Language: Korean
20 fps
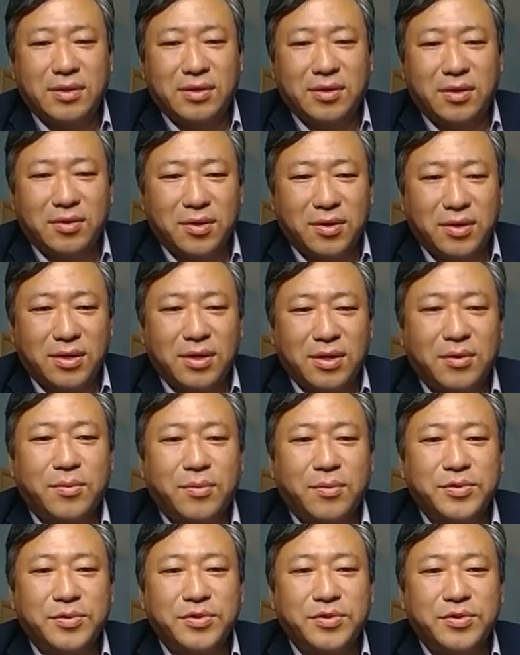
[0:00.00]
영역이라고
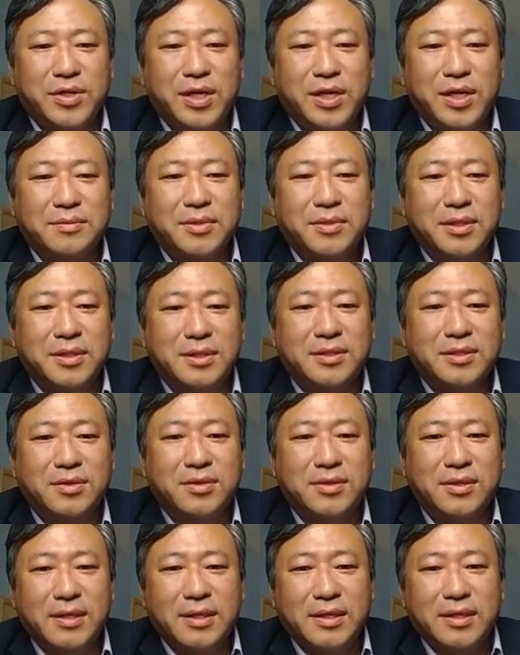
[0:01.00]
볼 수가 있겠습니다. 그래서
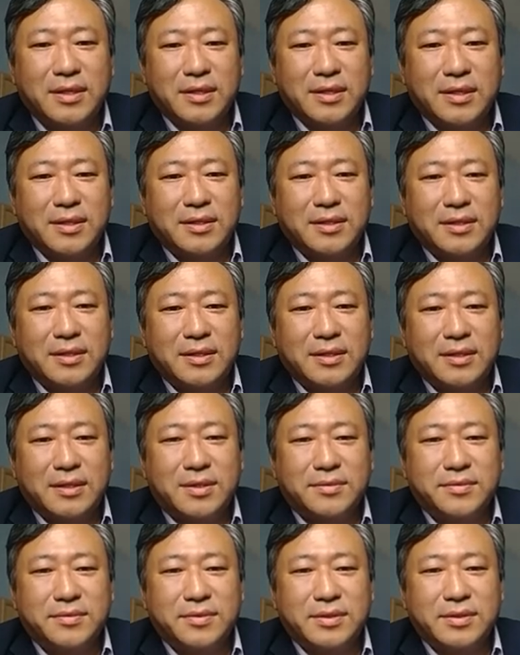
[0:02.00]

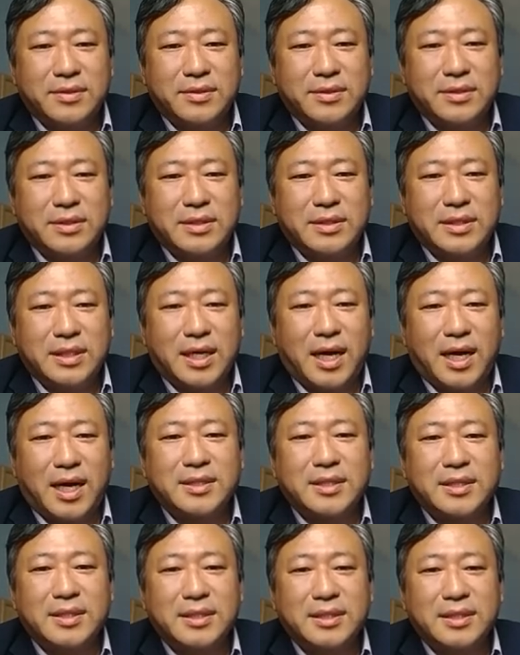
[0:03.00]
어, 이제
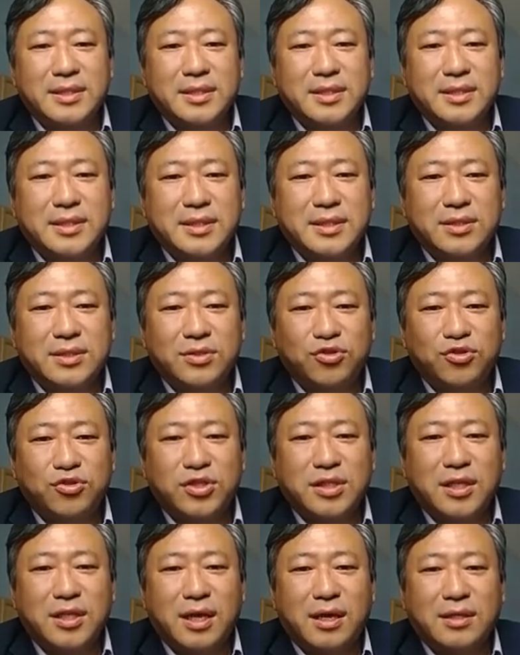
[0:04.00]
카이스트
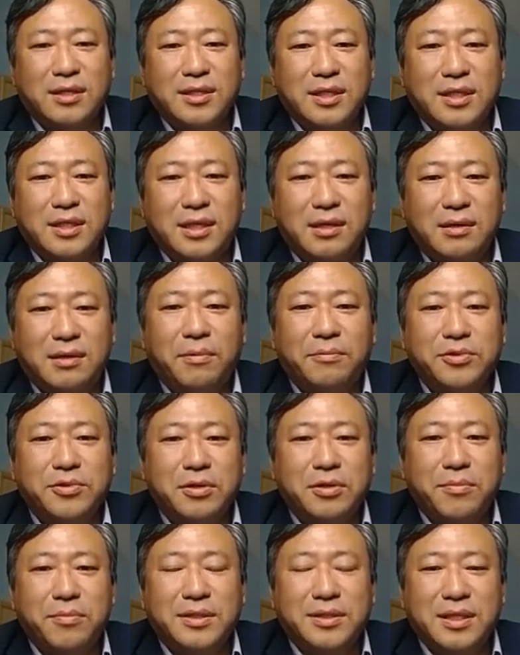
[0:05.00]
출신의 이제
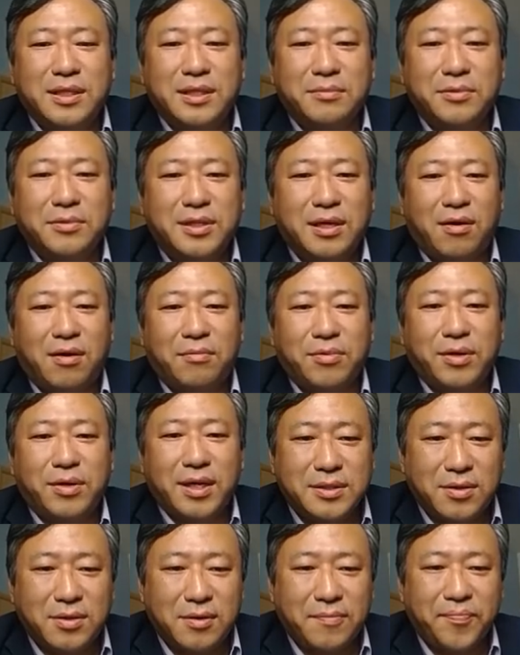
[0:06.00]
이범천 박사님이 창업을
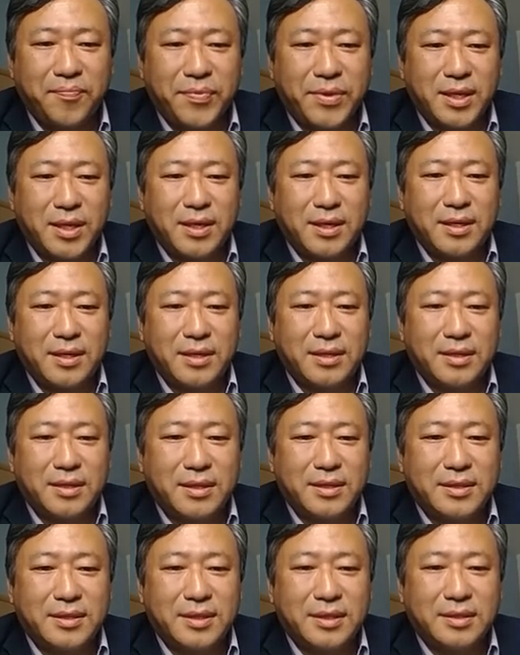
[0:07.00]
해서
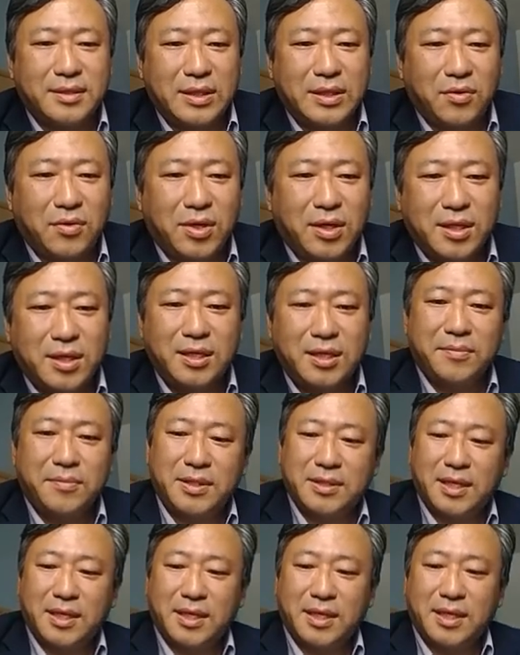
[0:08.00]
이게 이제 여기 팀이
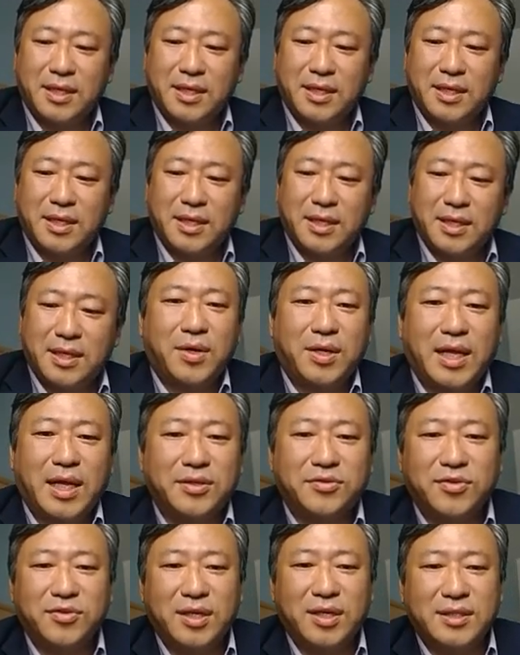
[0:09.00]
이제 MS 쪽에
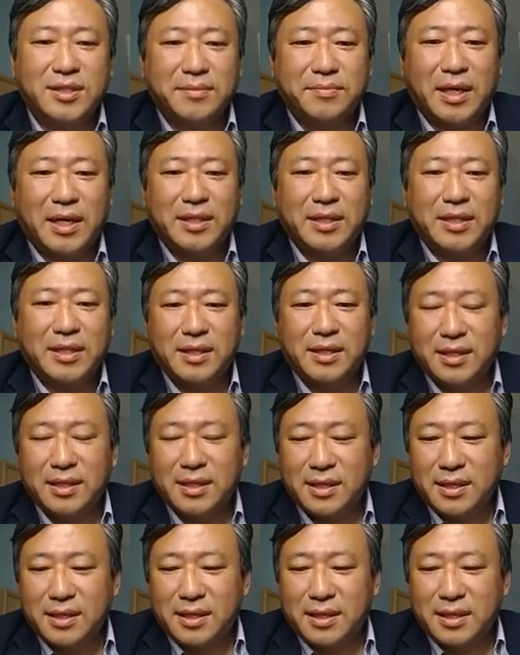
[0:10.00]
나중에 이제 많이